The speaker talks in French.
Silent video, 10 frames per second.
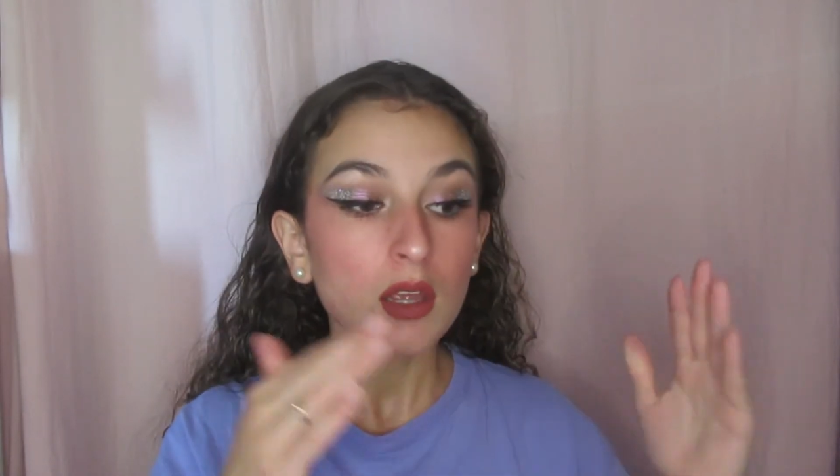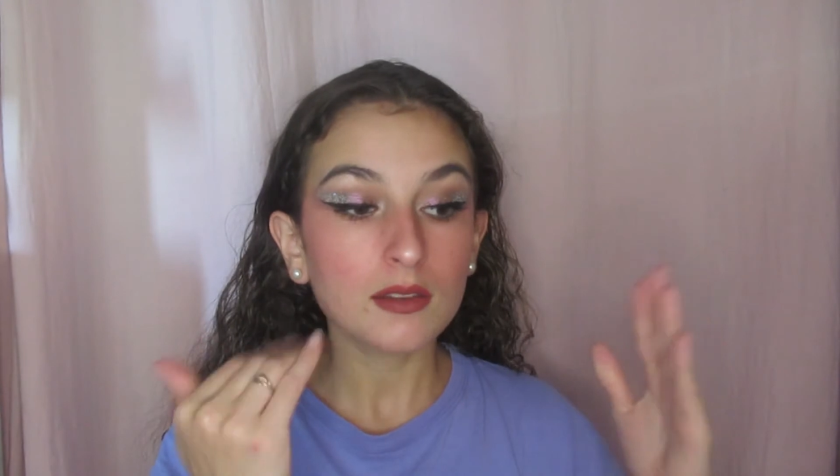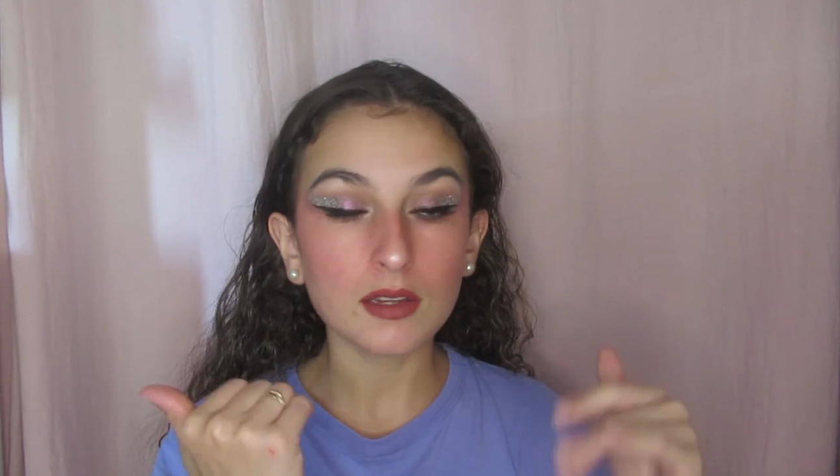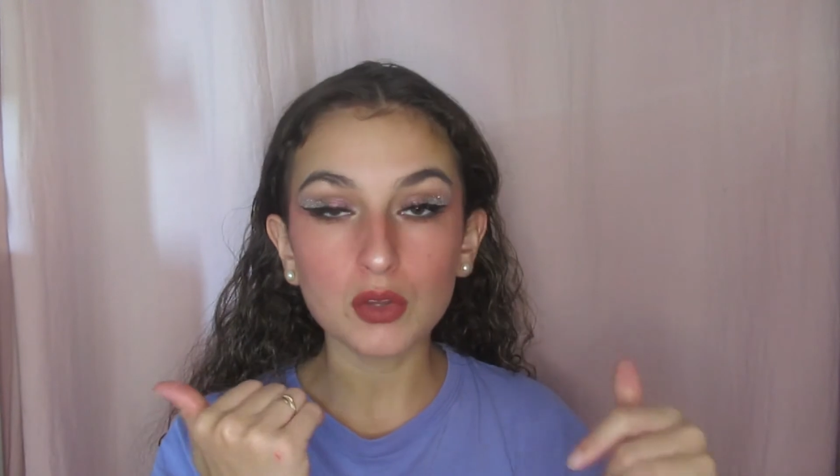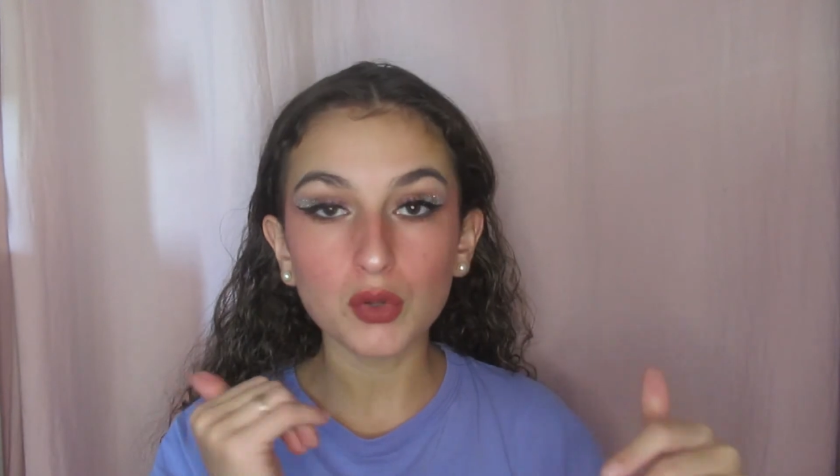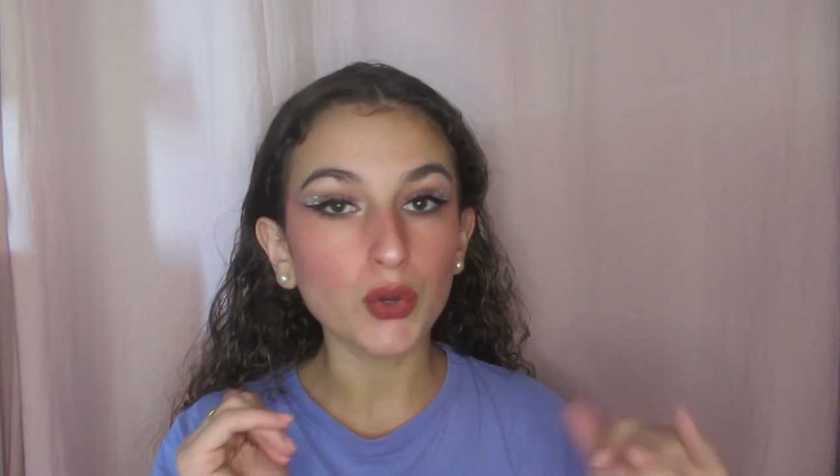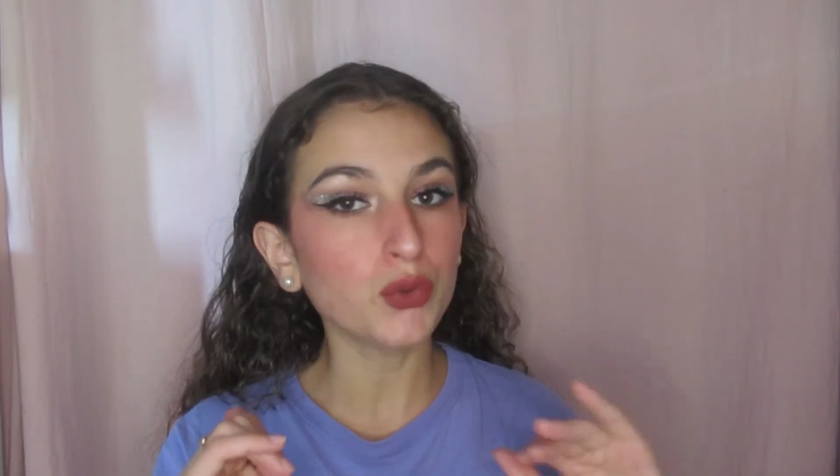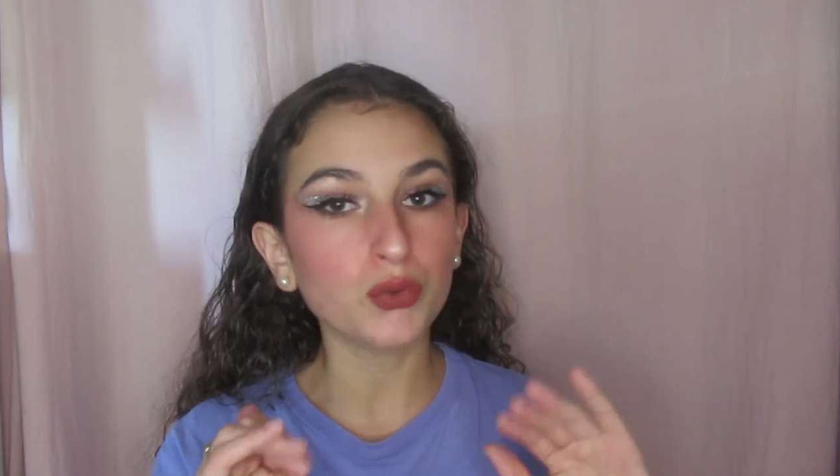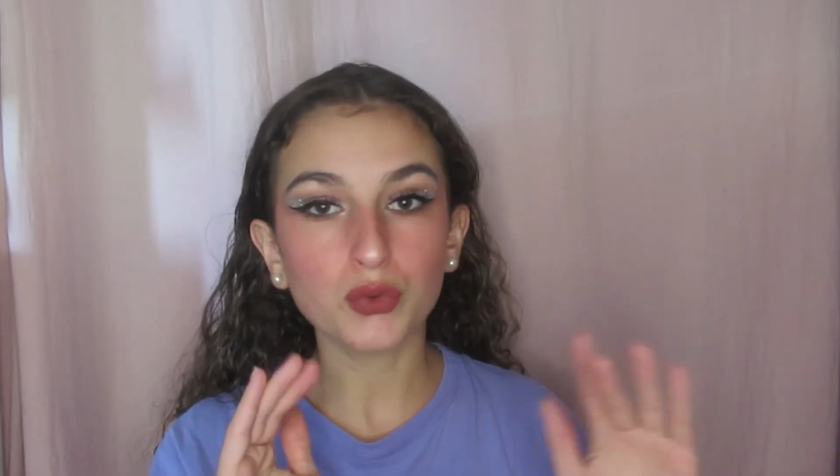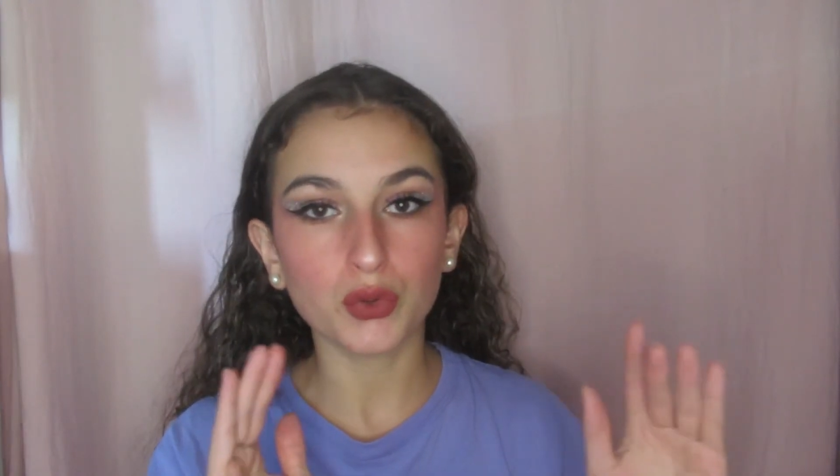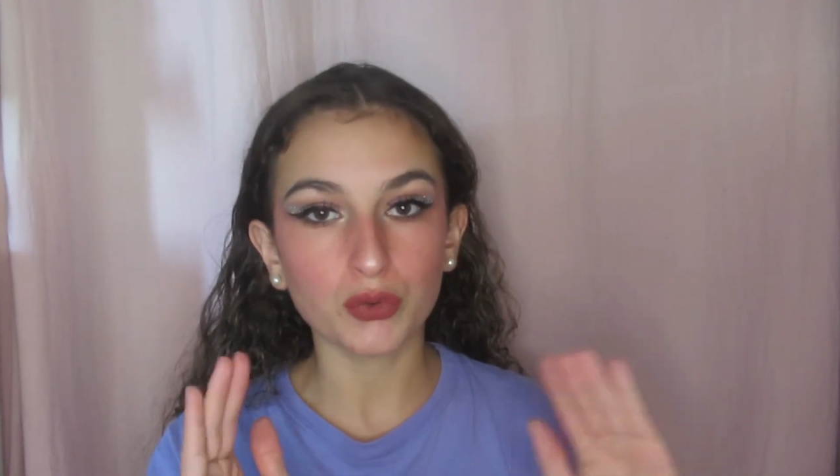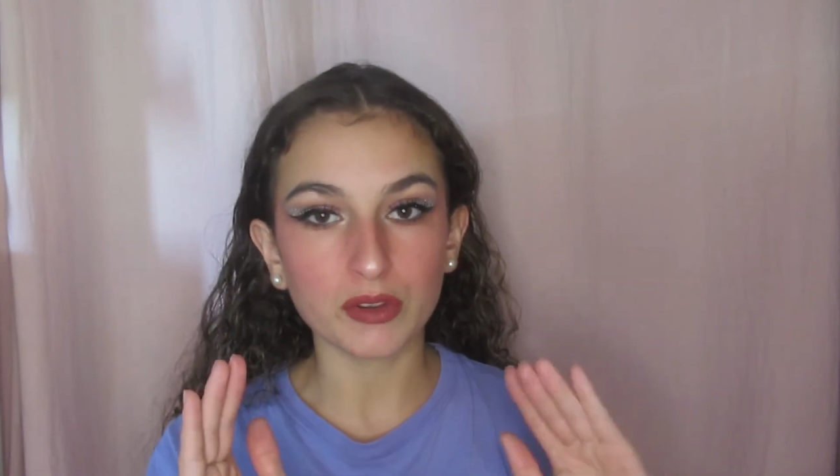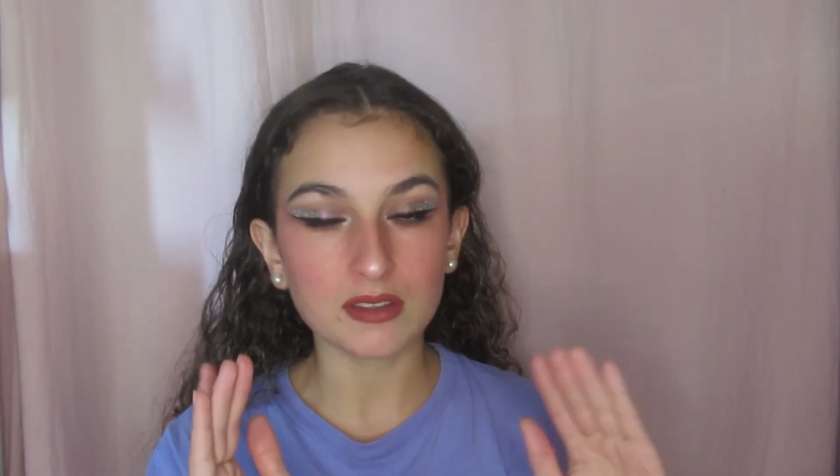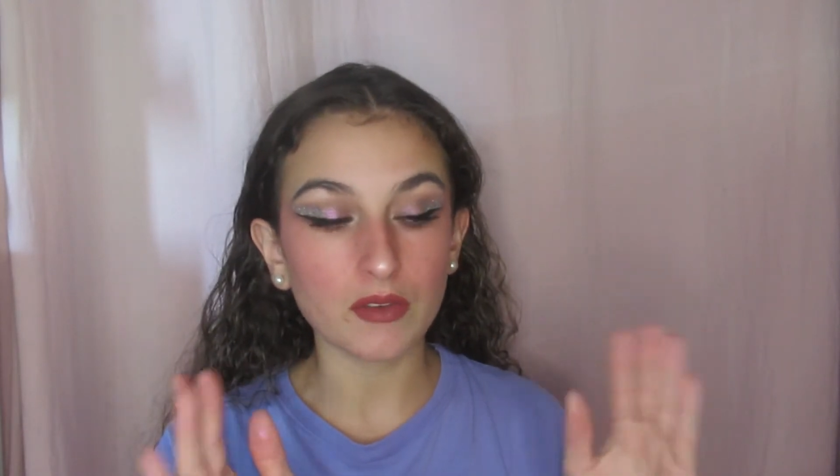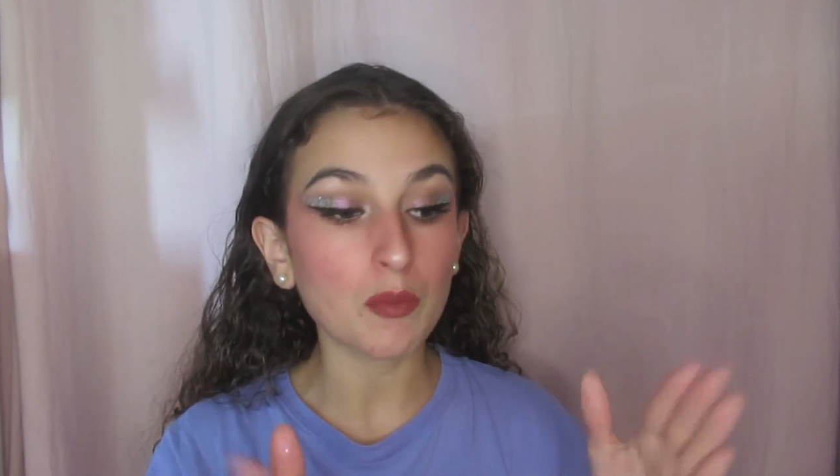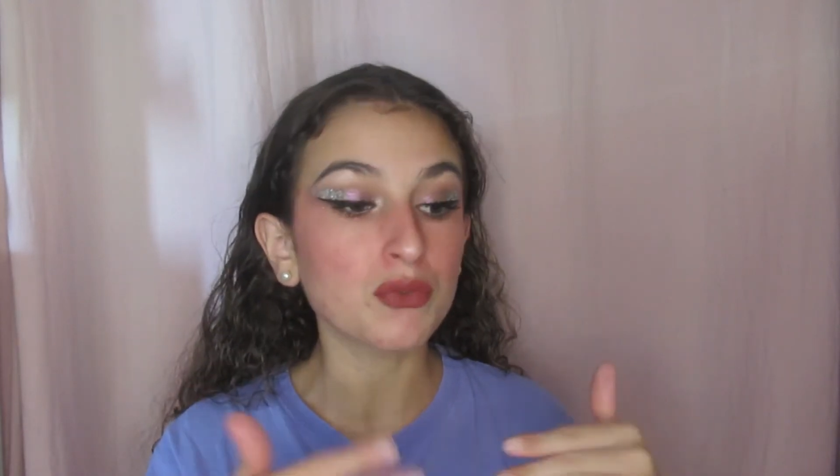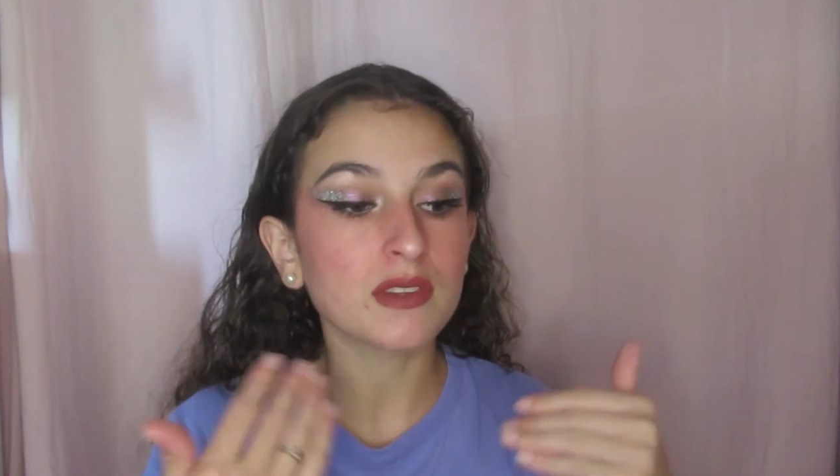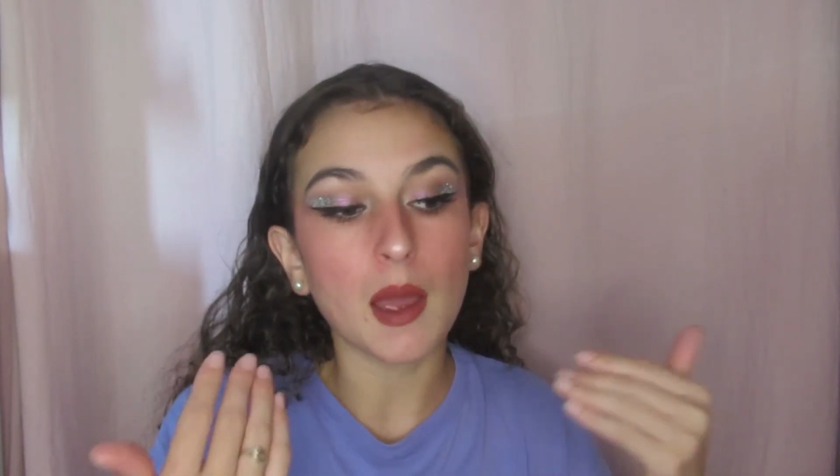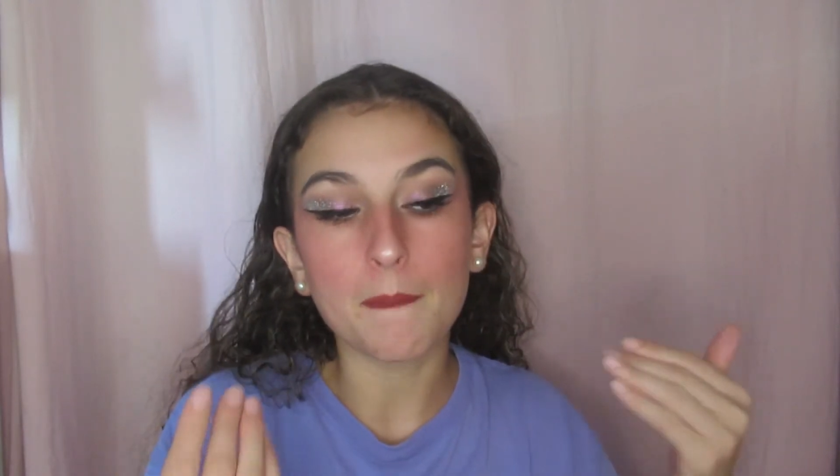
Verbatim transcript: c'est neutre donc enfin ça va puis c'est